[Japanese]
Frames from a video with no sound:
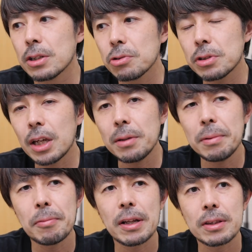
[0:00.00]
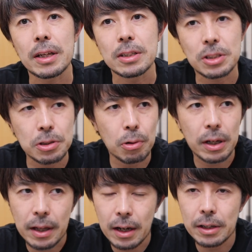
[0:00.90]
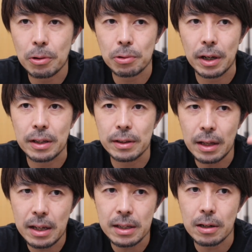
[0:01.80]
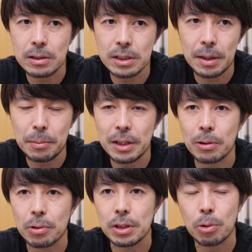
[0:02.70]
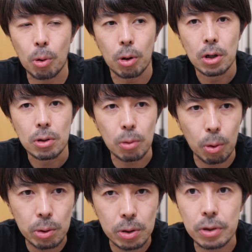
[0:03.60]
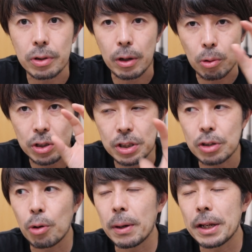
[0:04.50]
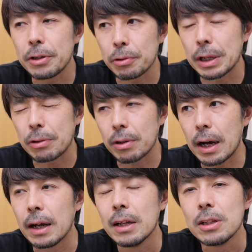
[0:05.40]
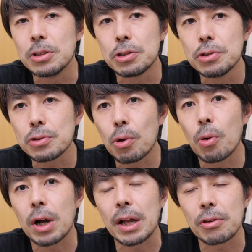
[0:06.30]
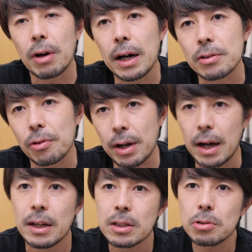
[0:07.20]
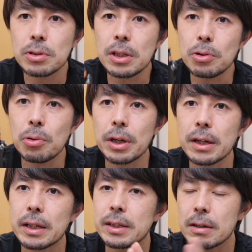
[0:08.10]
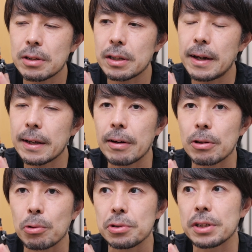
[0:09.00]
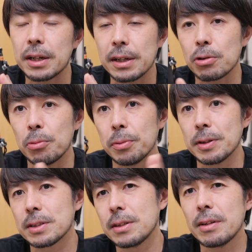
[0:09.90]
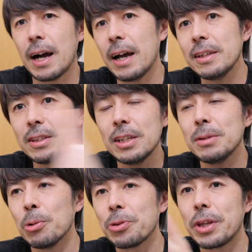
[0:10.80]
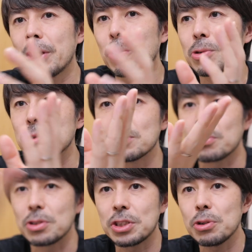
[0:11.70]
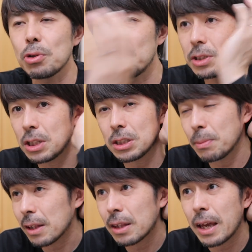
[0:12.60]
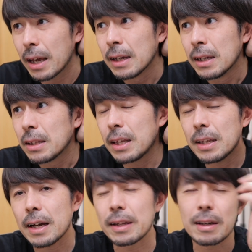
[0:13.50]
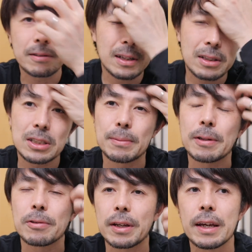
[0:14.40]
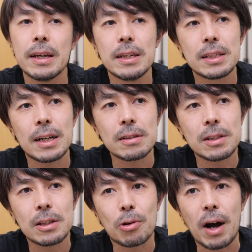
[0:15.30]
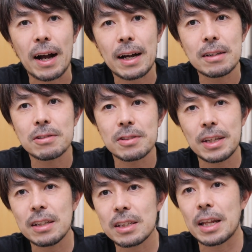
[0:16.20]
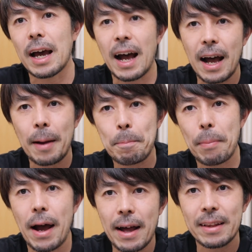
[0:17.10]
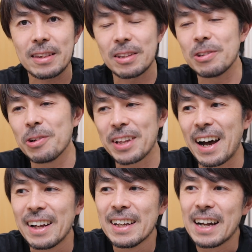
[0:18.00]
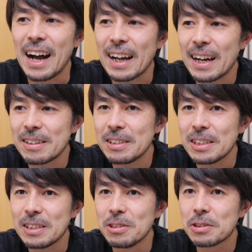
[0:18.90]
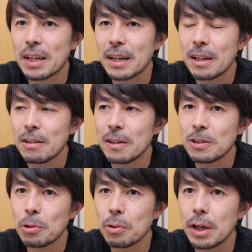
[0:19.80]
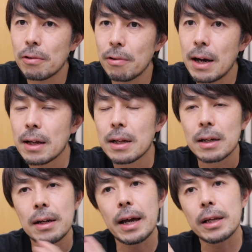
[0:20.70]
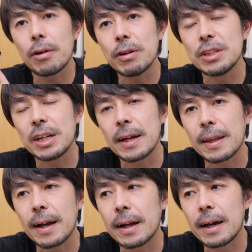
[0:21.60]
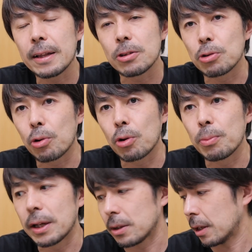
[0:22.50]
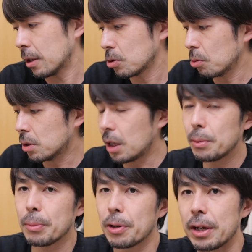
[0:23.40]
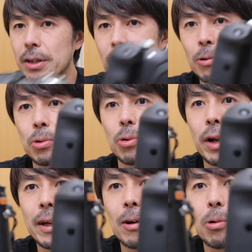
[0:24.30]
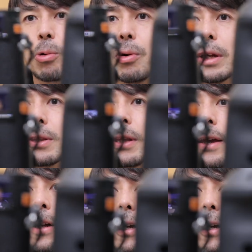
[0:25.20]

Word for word: そういった意味もあって湿度が高いってことは何かしら見た時にこうおっていうねこう引き込まれるようなとか重厚感のあるとか、そういった表現が比較的ライカは得意かなと思います。なので背景に持っていこうとすると白飛びしてしまってデータがなくなってしまうのでね、比較的こう明るく元気でハーパーンっていうような明るい抜け感のある表現はライカは苦手かなっていうところもあって、そういった意味でもねキヤノンとライカをこうやって